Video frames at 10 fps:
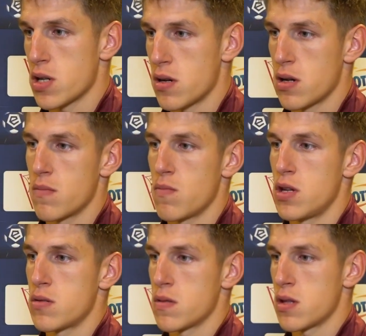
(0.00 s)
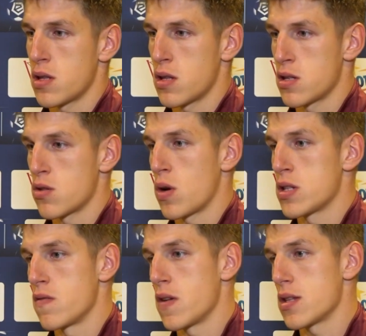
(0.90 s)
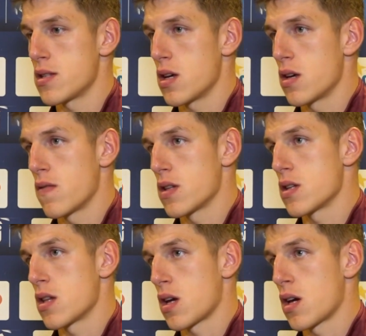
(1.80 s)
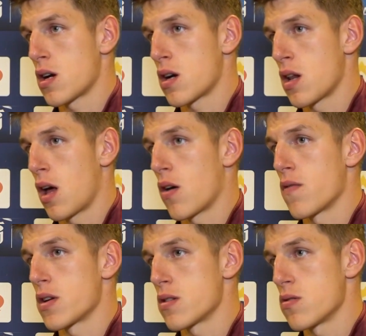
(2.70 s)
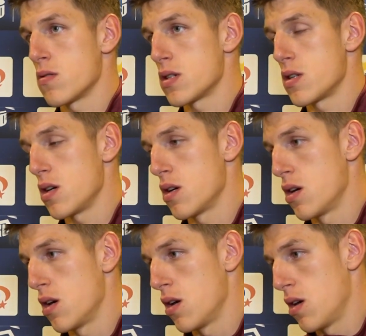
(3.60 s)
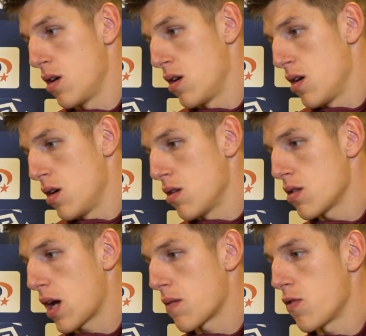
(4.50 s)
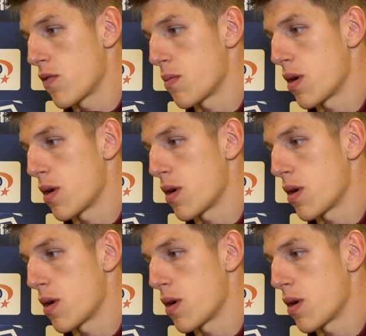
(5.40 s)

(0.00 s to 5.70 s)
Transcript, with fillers: że mieliśmy tych sytuacji więcej, i więcej takich klarownych sytuacji. No tak jak mówię,